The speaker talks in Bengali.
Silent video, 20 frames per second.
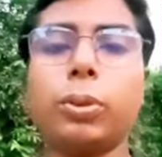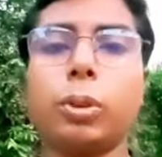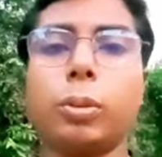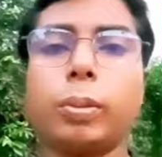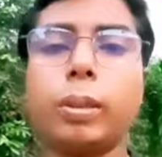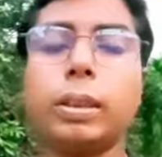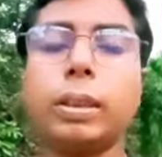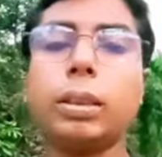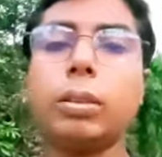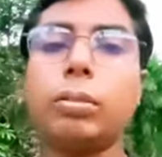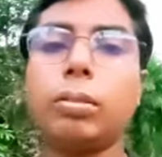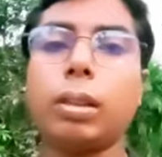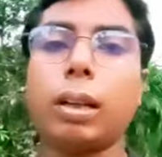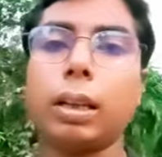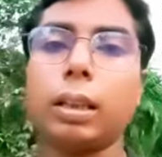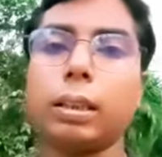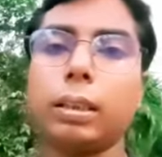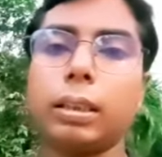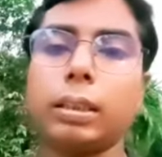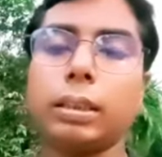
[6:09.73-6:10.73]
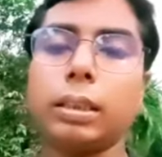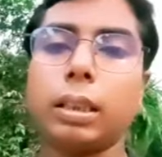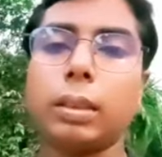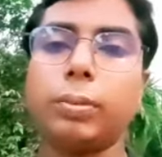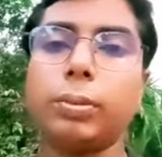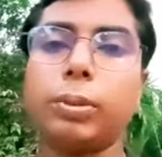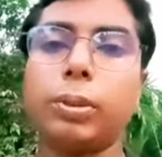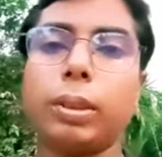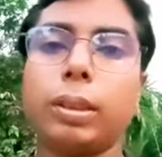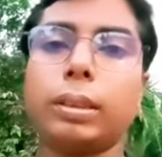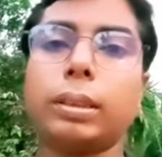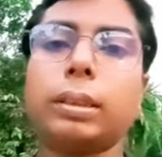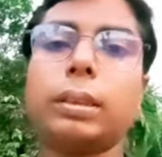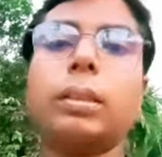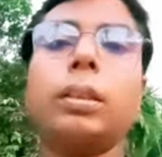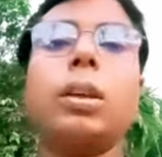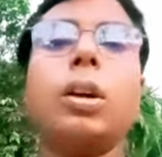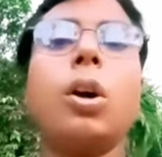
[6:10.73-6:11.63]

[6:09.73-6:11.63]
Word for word: করবেন যেহেতু কালকে ইন্টারভিউ আছে